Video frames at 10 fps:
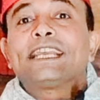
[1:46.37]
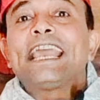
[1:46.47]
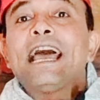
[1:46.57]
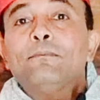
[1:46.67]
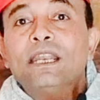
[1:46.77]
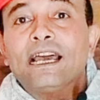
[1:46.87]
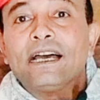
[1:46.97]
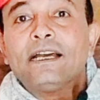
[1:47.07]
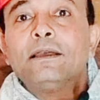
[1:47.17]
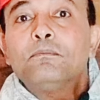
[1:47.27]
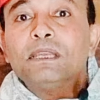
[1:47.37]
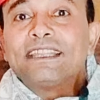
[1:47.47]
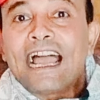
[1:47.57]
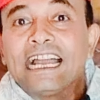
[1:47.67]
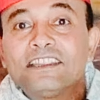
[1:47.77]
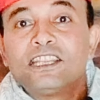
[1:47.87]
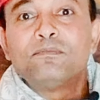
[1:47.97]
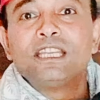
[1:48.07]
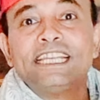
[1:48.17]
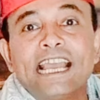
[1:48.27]
كامله
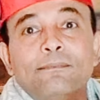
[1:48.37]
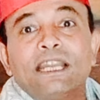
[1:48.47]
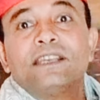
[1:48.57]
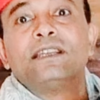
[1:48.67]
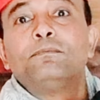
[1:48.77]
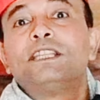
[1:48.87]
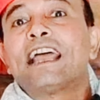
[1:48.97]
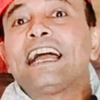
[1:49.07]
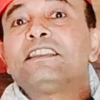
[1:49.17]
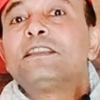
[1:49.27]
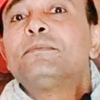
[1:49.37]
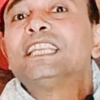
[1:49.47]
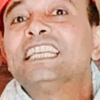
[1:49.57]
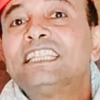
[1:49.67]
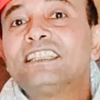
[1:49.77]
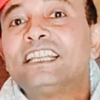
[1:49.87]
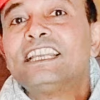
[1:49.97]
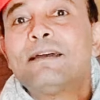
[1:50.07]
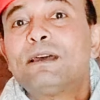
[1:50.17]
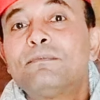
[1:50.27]
بتعدي من اليمن بتعدي من عند
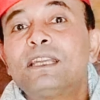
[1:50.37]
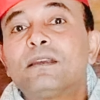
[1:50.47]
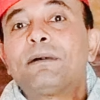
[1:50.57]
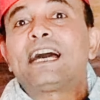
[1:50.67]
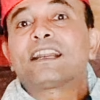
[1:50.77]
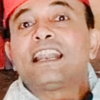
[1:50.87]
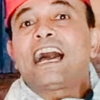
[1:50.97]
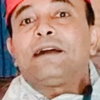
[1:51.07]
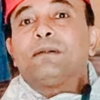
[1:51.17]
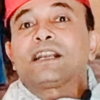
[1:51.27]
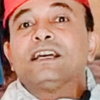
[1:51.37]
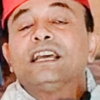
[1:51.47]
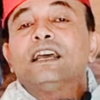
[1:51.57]
اليمن من البحر الأحمر